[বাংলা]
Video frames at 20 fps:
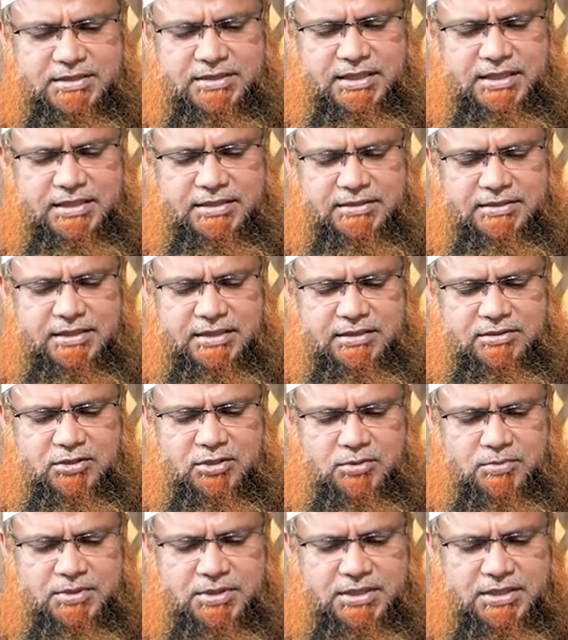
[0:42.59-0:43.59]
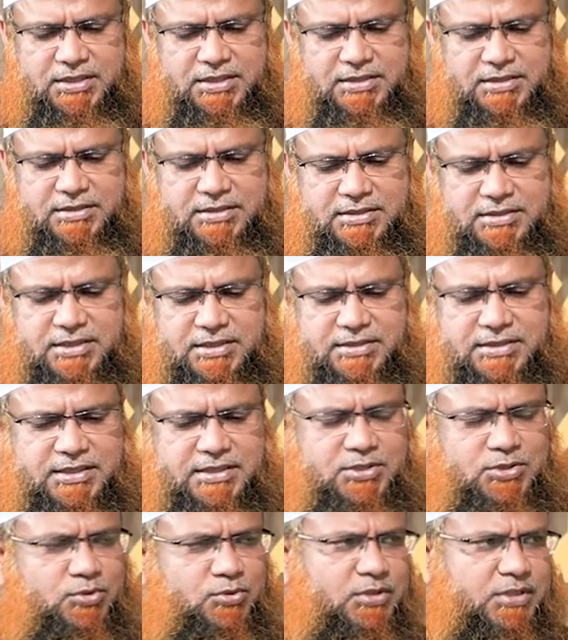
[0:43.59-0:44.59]
তাই তার দরবারে
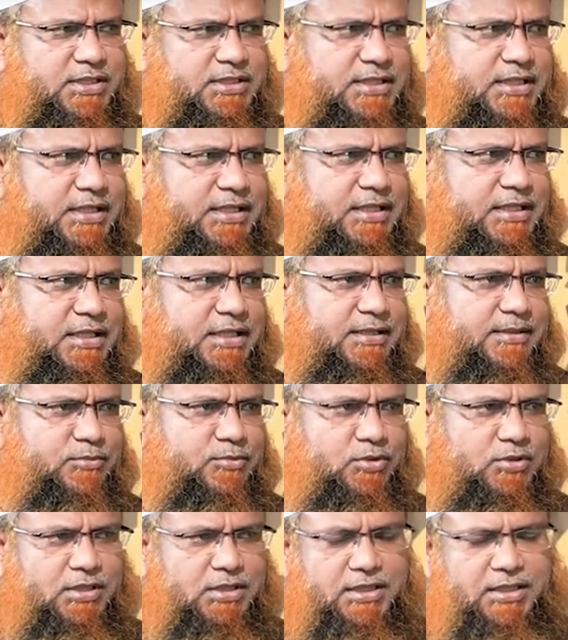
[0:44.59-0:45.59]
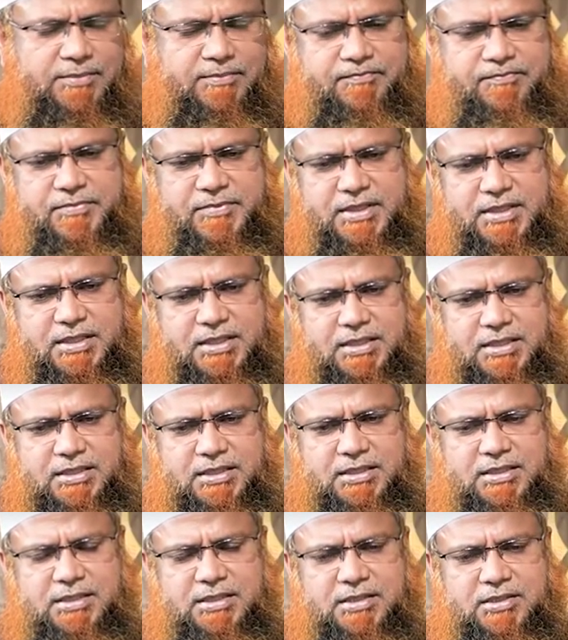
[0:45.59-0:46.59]
সেজদায় শুক্রিয়া জানাই আলহামদুলিল্লাহ
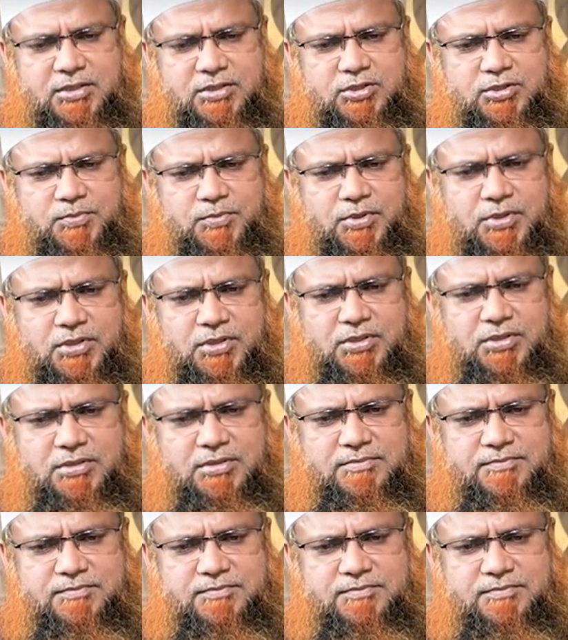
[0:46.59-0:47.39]
অতপর